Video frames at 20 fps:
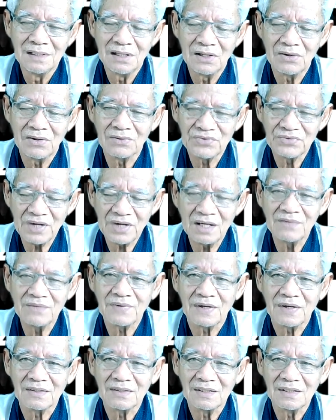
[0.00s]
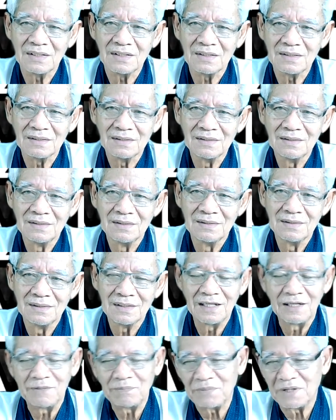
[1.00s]
เอาใช่ป่ะทีเดีย
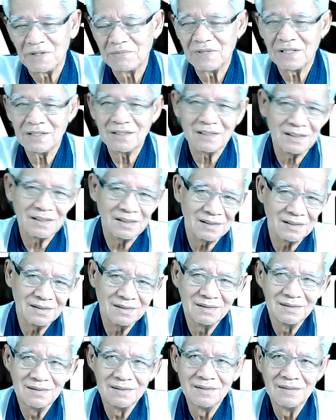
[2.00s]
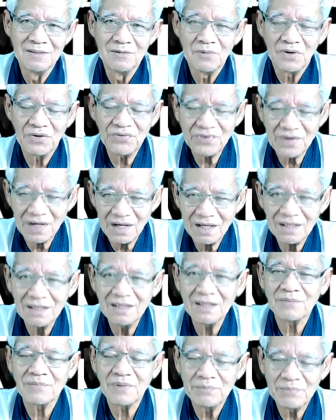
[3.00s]
คิดเป็นไหมทีนี้ภาษาเนี่
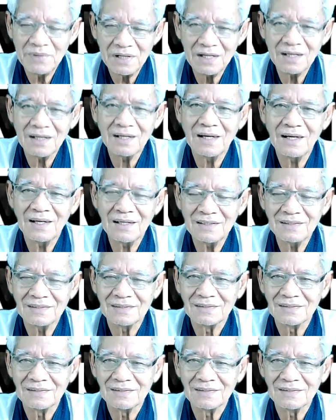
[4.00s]
ย เป็นพลังงาน